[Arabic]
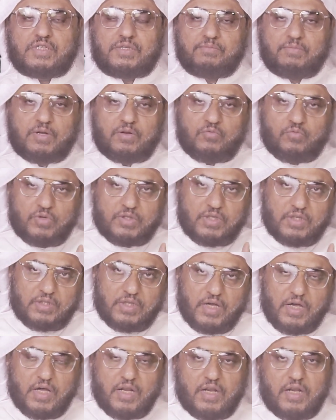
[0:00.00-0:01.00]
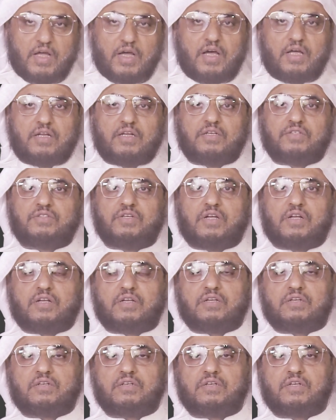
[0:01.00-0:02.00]
اسما وتتخلى عن
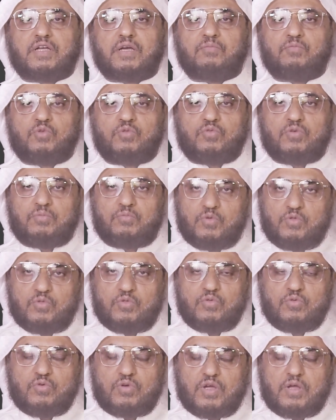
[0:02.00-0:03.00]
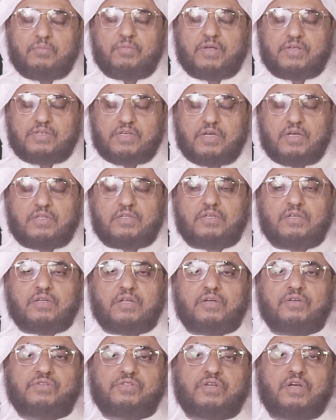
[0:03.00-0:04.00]
الجر كمذ ومنذ كما
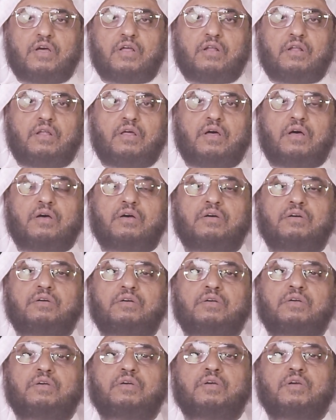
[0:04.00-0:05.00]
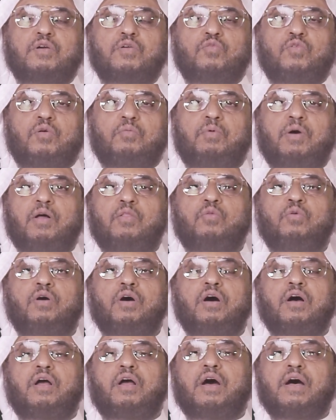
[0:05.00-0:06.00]
سياتينا ان شاء الله
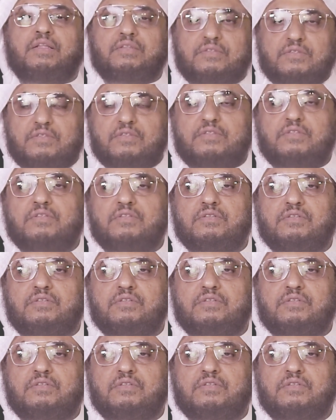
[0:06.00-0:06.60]
وبعضها قد